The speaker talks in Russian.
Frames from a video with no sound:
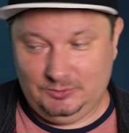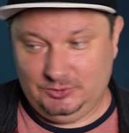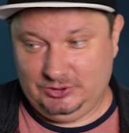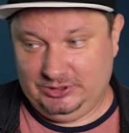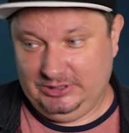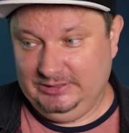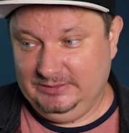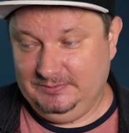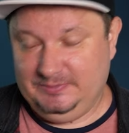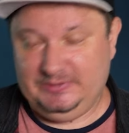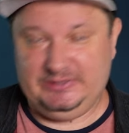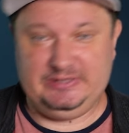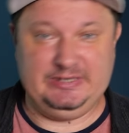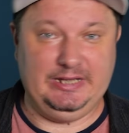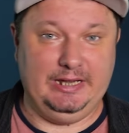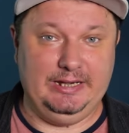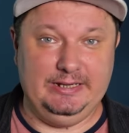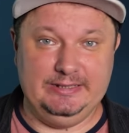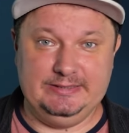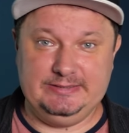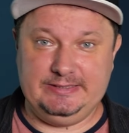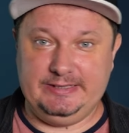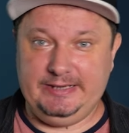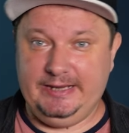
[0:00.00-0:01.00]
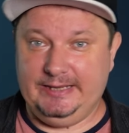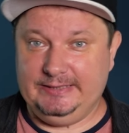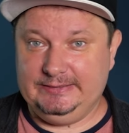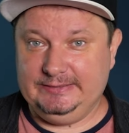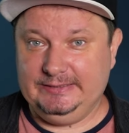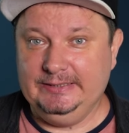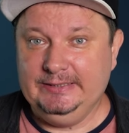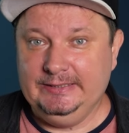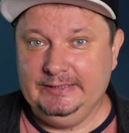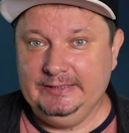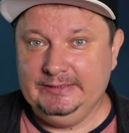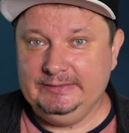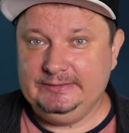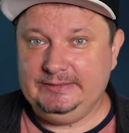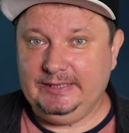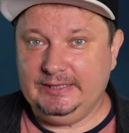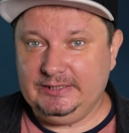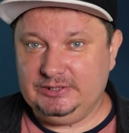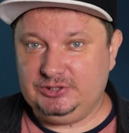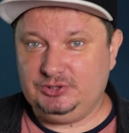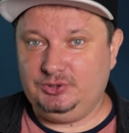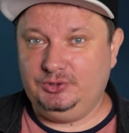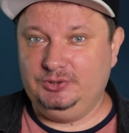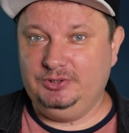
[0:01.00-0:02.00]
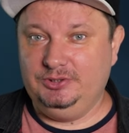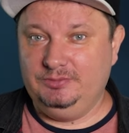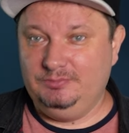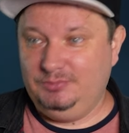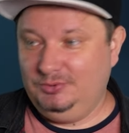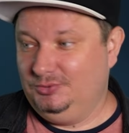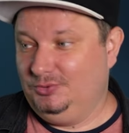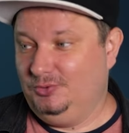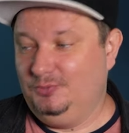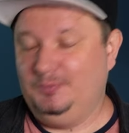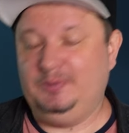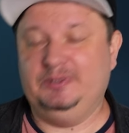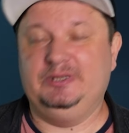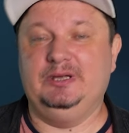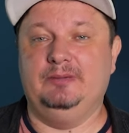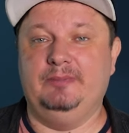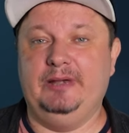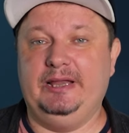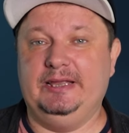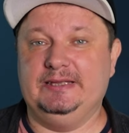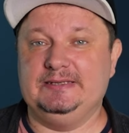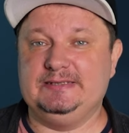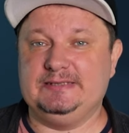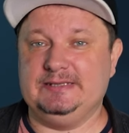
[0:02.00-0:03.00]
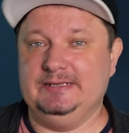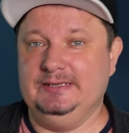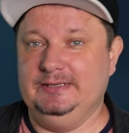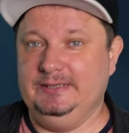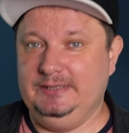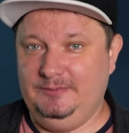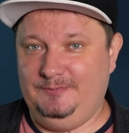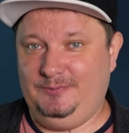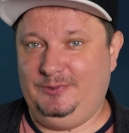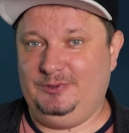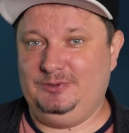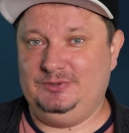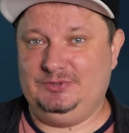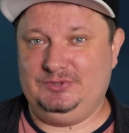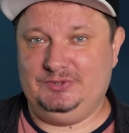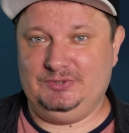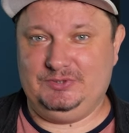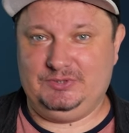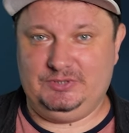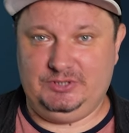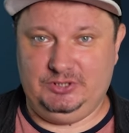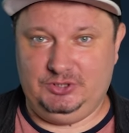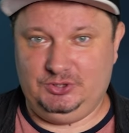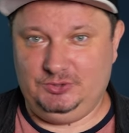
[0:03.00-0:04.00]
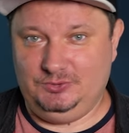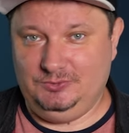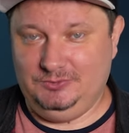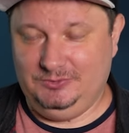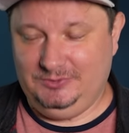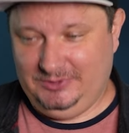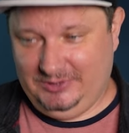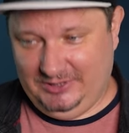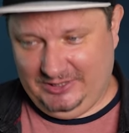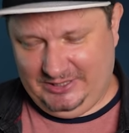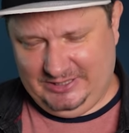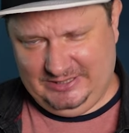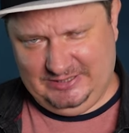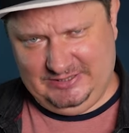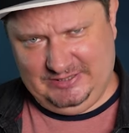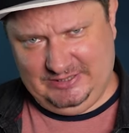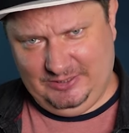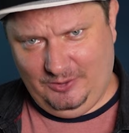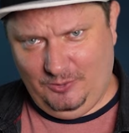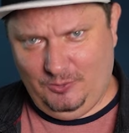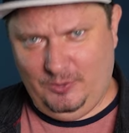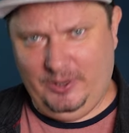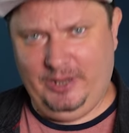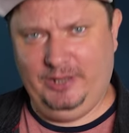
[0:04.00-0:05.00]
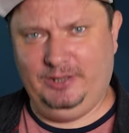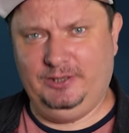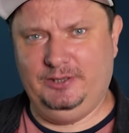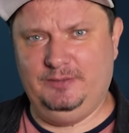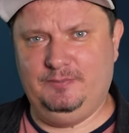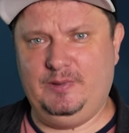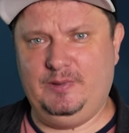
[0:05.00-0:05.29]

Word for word: уже написали изрядно, так что не буду уподобляться. И просто скажу, красавелы